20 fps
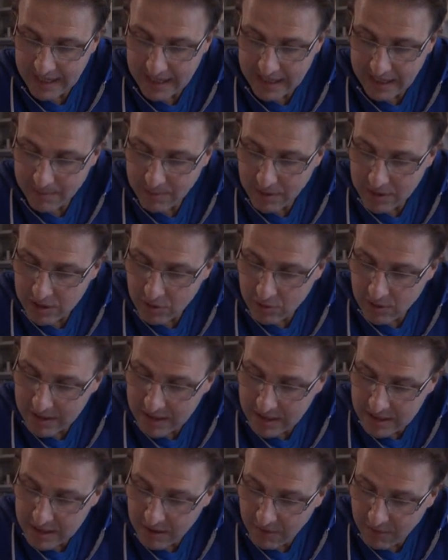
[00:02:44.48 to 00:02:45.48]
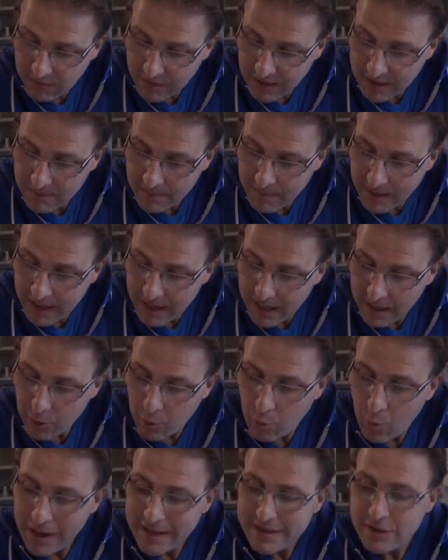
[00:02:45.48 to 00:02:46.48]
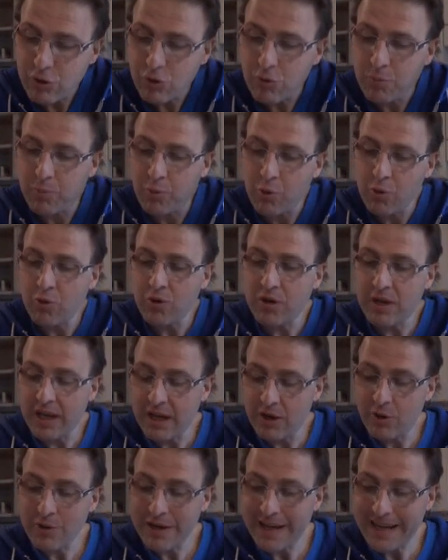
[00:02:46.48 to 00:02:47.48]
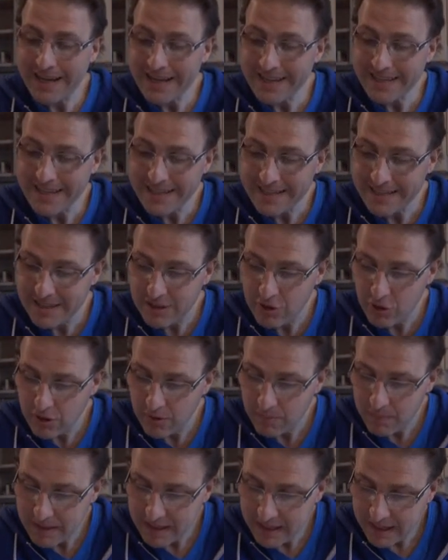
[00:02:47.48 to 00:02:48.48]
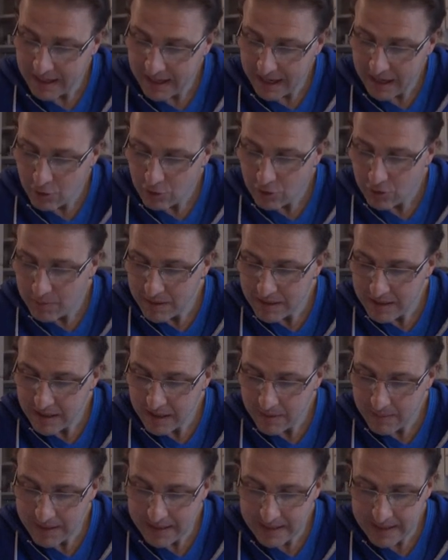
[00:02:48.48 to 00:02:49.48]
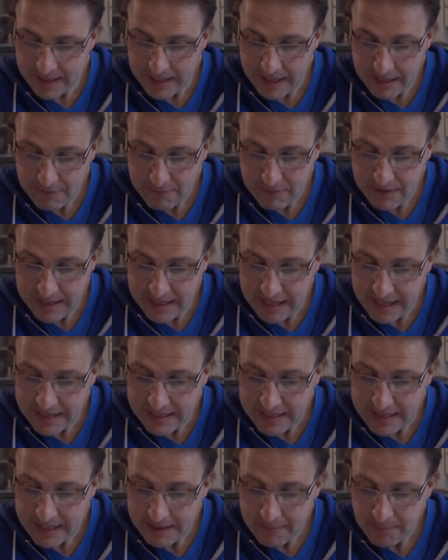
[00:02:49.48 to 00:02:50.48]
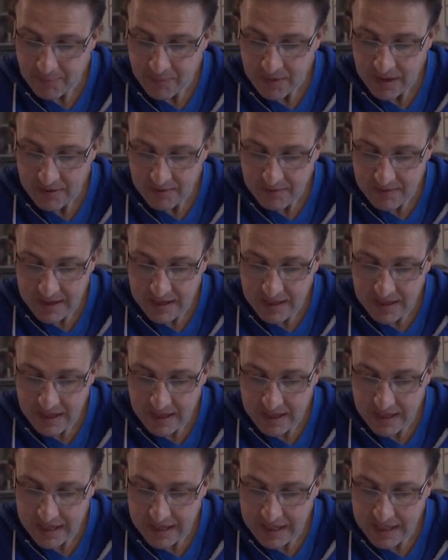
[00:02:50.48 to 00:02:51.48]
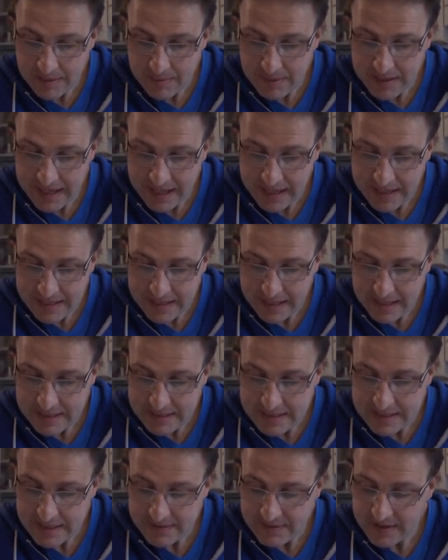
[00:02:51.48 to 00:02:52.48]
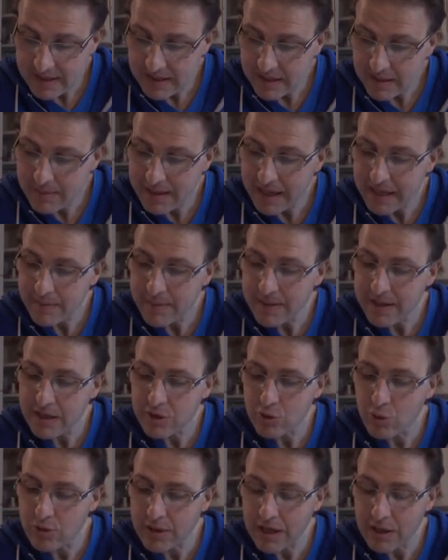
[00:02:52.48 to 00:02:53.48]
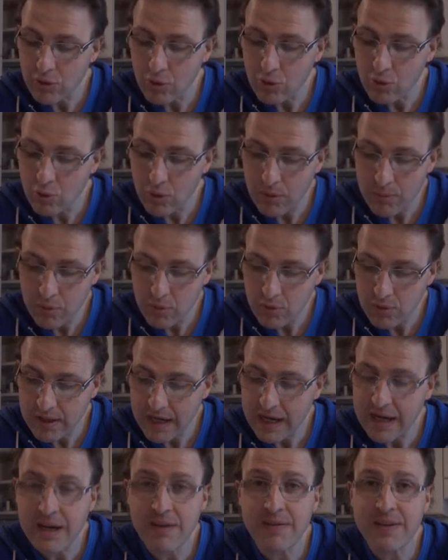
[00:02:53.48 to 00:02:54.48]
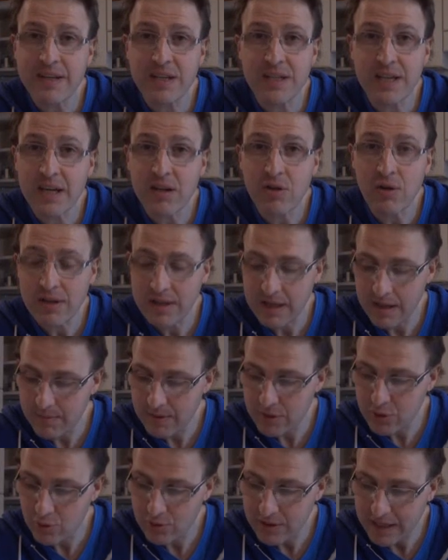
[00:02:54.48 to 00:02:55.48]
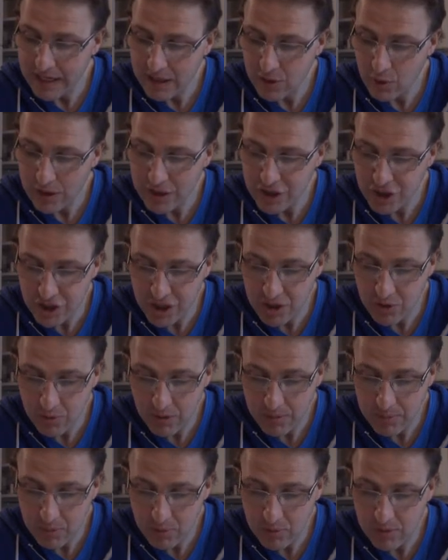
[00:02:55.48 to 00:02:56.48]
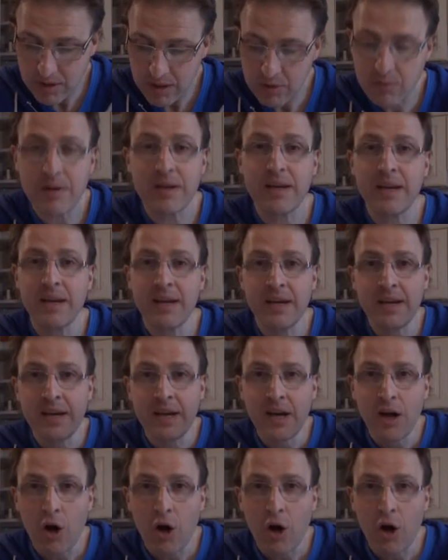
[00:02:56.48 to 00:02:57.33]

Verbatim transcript: l'Arabia Saudita si ferma a 4 punti e ora attenzione perché automaticamente la Finlandia viene eliminata, sì viene eliminata perché ha soltanto due punti, anche vincendo andrebbe soltanto a 5 punti, quindi